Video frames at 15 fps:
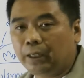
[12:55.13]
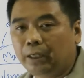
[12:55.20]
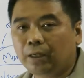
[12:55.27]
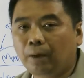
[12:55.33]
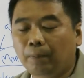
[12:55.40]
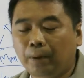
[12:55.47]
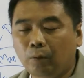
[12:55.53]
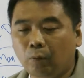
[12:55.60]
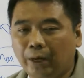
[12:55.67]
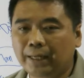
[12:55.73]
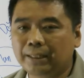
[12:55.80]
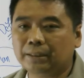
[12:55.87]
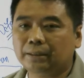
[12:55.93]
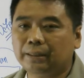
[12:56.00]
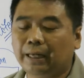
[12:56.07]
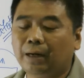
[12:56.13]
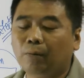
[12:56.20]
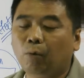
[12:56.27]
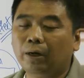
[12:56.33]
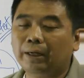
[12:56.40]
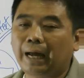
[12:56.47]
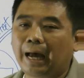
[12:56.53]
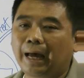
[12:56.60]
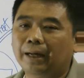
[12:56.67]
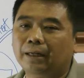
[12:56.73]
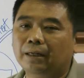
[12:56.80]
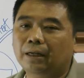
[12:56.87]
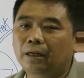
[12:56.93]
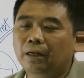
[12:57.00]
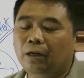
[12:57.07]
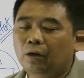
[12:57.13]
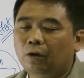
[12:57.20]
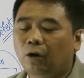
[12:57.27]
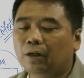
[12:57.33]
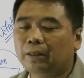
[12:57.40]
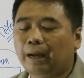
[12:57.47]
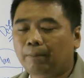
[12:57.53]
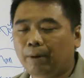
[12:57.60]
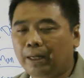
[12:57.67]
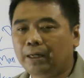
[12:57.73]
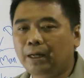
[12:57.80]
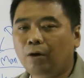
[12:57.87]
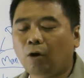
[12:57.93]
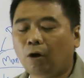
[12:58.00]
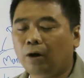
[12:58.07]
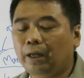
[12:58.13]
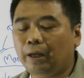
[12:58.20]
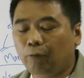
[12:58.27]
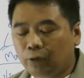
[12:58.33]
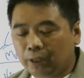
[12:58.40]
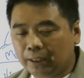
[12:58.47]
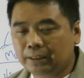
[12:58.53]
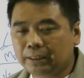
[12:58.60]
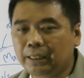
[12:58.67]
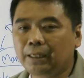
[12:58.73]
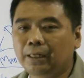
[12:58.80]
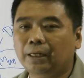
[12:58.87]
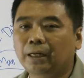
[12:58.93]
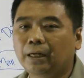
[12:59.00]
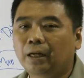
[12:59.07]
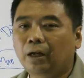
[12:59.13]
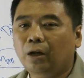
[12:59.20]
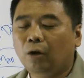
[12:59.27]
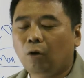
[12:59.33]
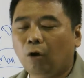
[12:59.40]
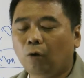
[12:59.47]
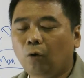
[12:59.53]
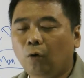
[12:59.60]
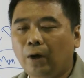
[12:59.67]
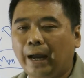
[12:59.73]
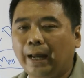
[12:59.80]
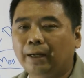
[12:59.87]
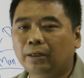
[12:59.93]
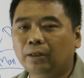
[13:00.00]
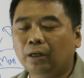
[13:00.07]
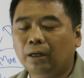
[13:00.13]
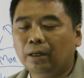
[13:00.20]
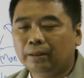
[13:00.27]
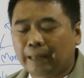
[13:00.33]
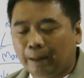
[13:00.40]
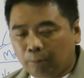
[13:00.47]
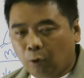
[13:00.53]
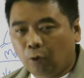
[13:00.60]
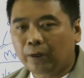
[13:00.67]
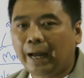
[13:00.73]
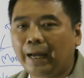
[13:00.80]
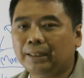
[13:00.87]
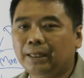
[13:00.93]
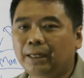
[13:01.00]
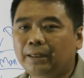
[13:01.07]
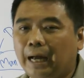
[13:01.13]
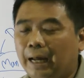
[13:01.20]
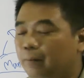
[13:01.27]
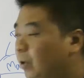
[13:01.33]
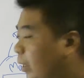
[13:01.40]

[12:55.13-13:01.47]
นี้ก็เป็นเวสในกระบวนการ ก็ทำให้เรื่องของ efficiency ของโรงงานต่ำลงได้เช่นกันเพ